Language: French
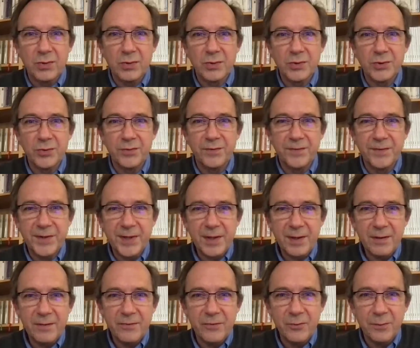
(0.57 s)
je
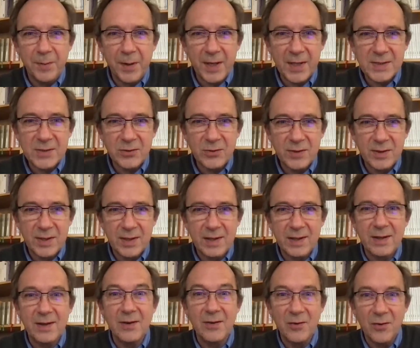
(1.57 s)
viens vous
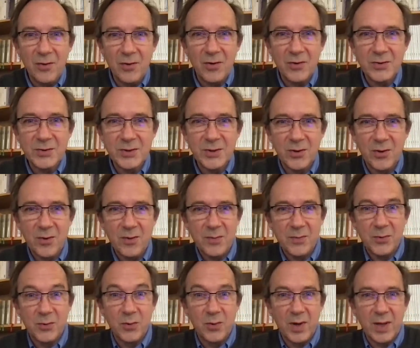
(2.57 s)
présenter
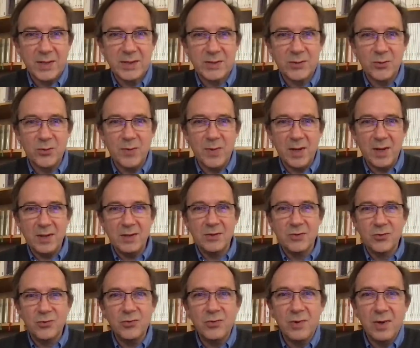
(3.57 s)
l'horoscope de la
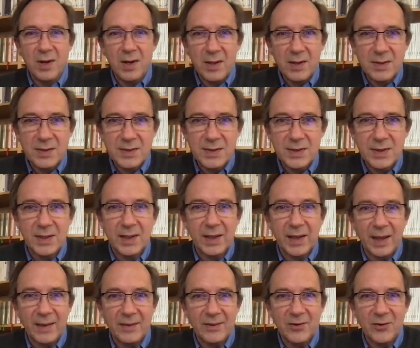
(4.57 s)
semaine du lundi
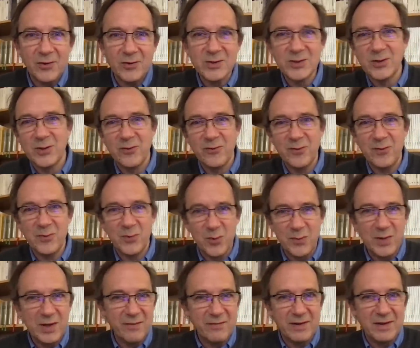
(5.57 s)
14 novembre
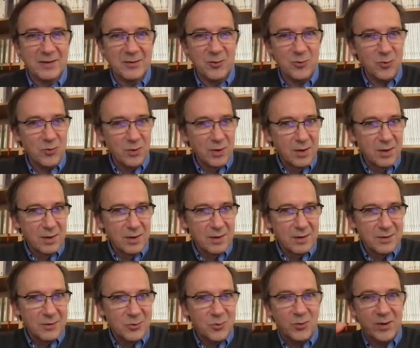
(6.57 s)
2022,
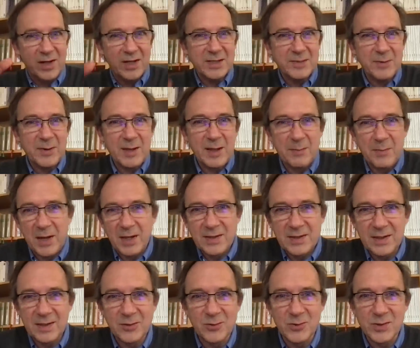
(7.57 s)
toute la semaine à
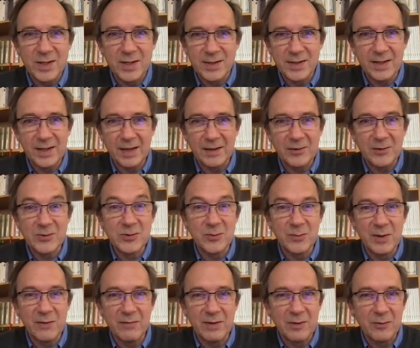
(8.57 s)
partir de ce lundi 14
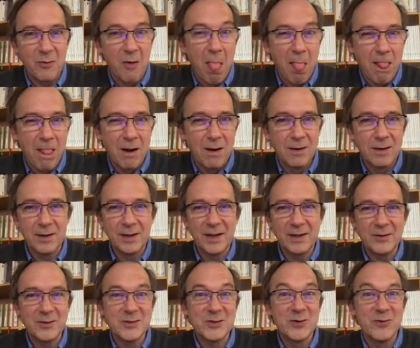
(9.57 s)
2022.
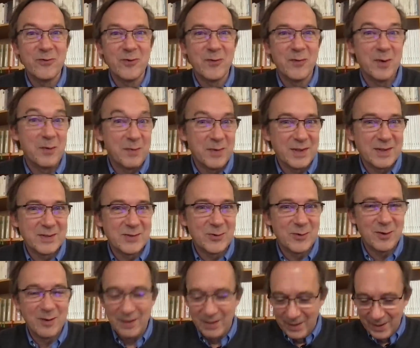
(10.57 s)
14 novembre, bien sûr.